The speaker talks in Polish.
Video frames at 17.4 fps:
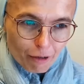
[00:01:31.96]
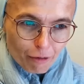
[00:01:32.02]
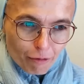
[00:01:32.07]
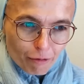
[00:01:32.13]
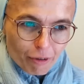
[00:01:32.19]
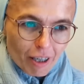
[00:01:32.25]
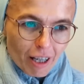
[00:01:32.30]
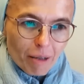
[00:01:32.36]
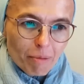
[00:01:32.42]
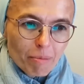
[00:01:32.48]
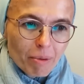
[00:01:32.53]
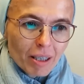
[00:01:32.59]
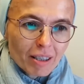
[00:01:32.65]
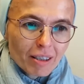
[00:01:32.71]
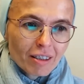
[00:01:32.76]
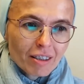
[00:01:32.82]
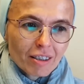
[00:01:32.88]

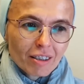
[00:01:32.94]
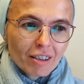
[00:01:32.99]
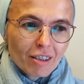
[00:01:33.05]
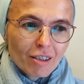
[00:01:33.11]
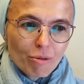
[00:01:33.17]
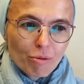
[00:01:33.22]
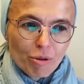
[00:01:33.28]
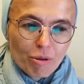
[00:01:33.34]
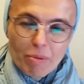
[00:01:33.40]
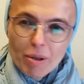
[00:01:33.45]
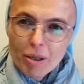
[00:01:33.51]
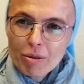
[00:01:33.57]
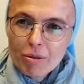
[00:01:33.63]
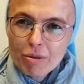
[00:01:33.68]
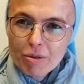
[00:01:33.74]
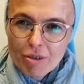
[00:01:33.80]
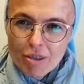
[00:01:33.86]
fragment e, z
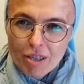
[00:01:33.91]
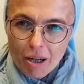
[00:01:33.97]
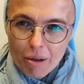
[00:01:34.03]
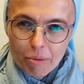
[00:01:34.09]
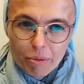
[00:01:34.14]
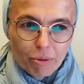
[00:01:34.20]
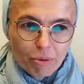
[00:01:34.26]
ósmego rozdziału